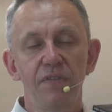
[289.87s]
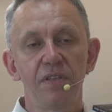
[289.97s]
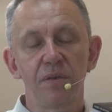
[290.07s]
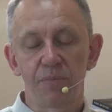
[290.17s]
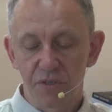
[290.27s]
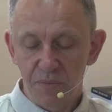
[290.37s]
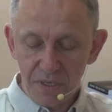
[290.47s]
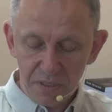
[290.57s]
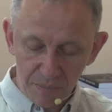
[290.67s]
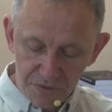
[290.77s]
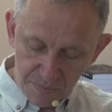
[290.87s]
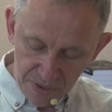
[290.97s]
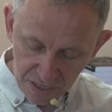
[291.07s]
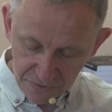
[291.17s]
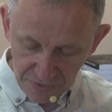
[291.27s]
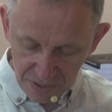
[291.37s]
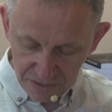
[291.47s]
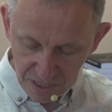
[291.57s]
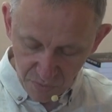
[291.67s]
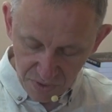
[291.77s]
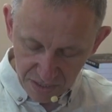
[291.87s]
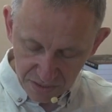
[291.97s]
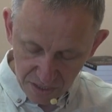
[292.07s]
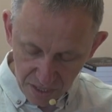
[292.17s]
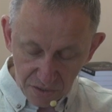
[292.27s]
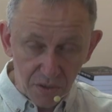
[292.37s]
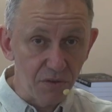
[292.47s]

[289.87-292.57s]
Więc proszę Państwa, przypadek Feliksa Młynarskiego,